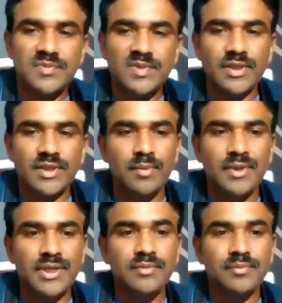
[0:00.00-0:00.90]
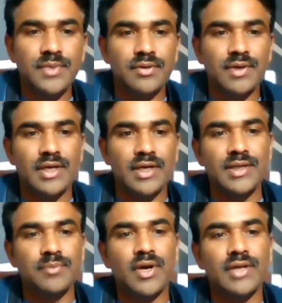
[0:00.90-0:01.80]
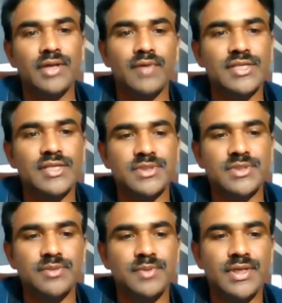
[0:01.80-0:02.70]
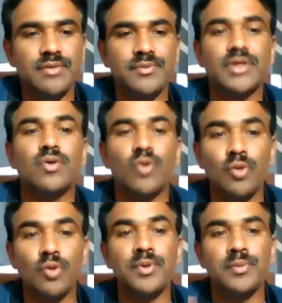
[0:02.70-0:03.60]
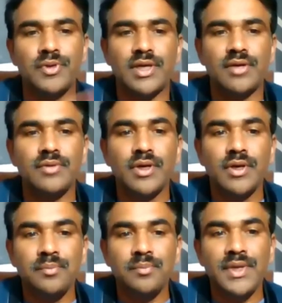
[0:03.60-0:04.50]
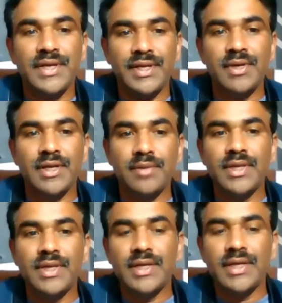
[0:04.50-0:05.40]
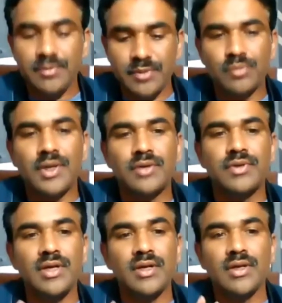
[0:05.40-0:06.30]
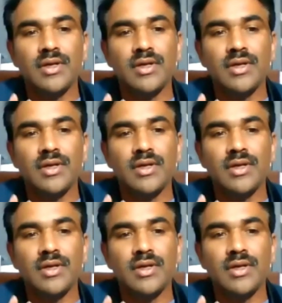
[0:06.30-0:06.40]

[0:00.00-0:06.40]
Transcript: కాబట్టి మీరు ఆల్రెడీ నేను మార్నింగ్ వాయిస్ మెసేజ్ పెట్టాను మీ యొక్క కోర్ పీపుల్ ఉంటారు మీ టీం అంటే మీరంటే మీతో పాటు ఉన్న